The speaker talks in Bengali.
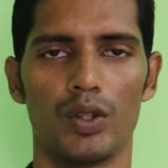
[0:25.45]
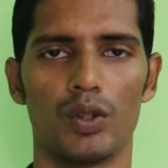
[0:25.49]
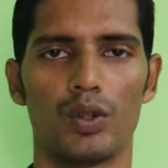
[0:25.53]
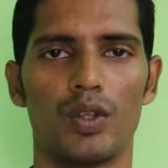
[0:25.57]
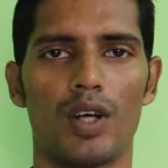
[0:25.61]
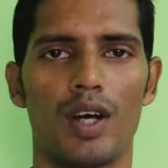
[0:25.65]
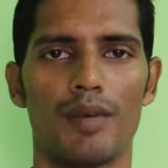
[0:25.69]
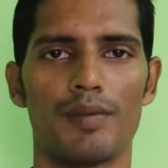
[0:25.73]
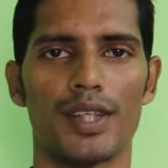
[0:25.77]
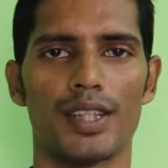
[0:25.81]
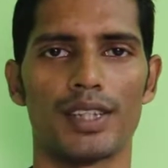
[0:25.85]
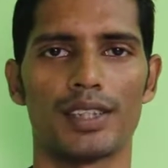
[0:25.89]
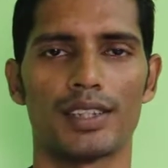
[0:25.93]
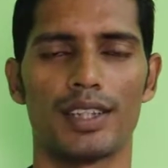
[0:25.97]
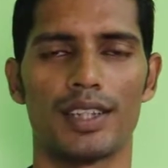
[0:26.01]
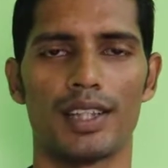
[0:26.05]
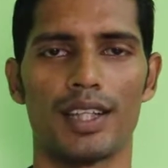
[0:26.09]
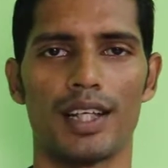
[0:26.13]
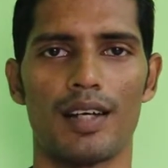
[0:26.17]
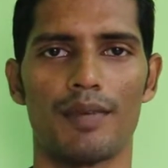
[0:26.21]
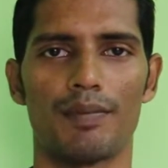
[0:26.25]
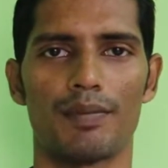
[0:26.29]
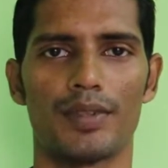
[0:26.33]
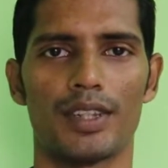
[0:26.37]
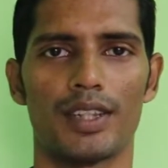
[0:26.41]
তো আমি আজকে
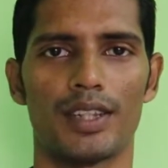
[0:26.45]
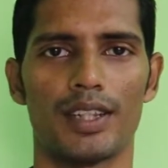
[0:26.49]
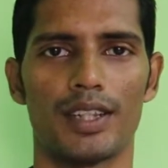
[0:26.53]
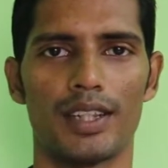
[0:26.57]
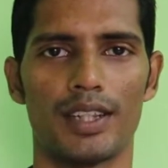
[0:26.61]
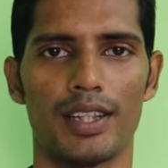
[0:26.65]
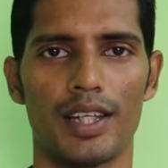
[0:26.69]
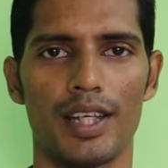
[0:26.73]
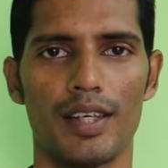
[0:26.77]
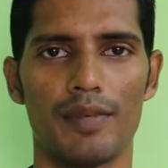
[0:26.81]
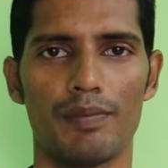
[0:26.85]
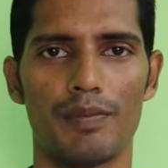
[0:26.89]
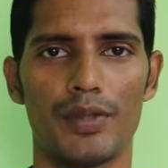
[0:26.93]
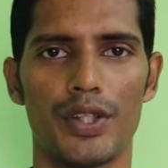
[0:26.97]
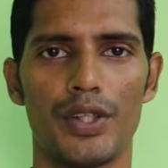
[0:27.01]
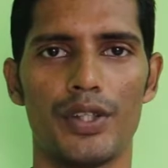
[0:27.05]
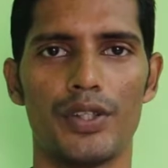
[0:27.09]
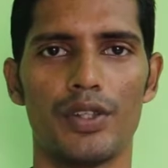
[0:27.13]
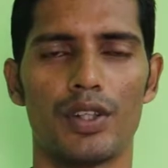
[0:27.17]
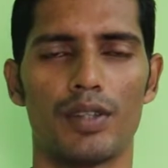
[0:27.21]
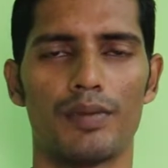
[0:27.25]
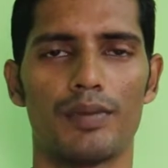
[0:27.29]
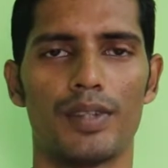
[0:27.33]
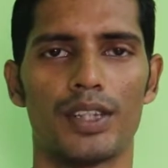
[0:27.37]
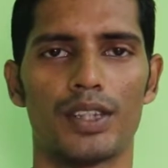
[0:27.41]
আপনাদের এই
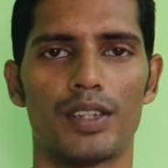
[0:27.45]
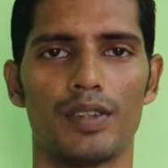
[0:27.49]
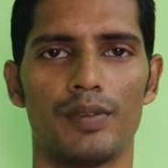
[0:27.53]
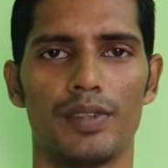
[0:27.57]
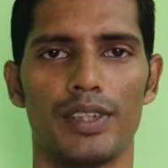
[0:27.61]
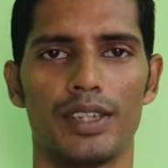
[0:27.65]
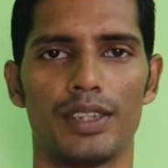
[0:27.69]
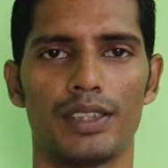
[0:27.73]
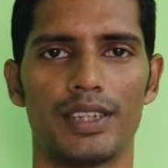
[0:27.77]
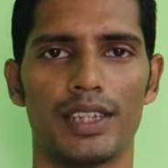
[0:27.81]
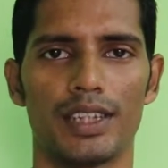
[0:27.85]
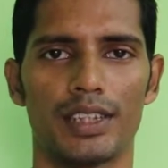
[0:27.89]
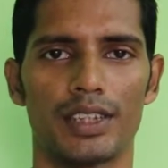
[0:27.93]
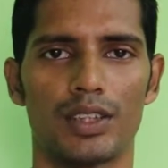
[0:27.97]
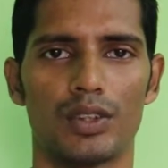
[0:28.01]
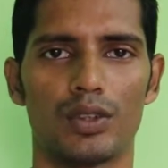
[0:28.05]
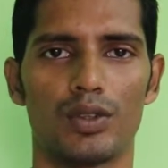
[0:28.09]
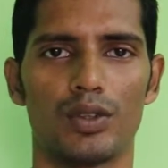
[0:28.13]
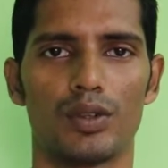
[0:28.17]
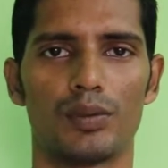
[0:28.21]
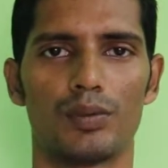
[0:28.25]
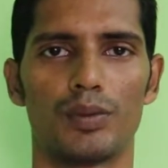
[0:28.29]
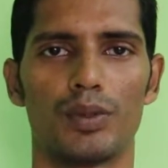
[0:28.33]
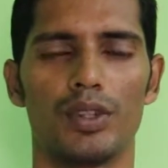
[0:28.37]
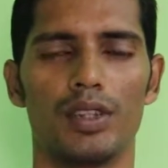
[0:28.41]
ভিডিওর মাধ্যমে চেষ্টা
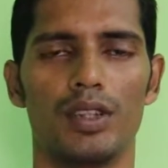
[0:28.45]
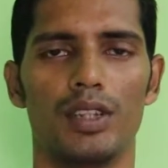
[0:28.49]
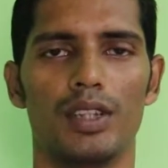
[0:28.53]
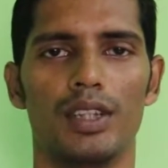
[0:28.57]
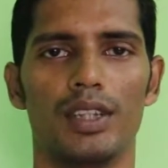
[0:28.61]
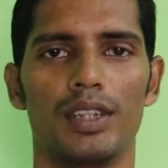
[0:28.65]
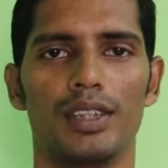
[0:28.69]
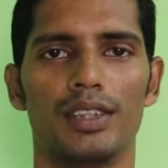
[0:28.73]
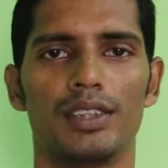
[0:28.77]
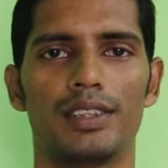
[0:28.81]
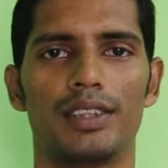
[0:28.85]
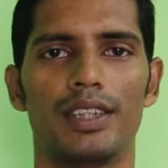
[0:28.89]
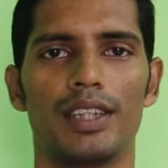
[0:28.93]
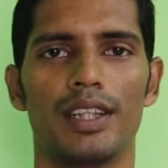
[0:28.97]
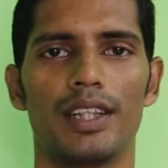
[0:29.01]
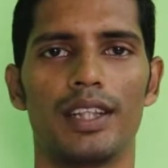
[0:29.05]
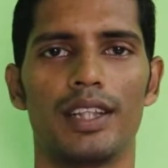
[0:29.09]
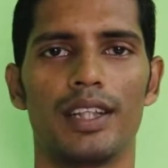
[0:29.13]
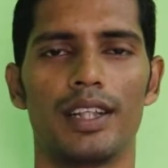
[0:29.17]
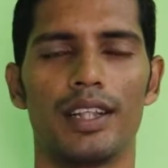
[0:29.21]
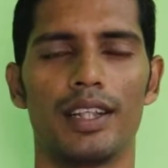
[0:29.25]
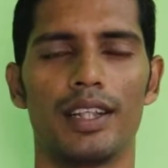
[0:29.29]
করব যে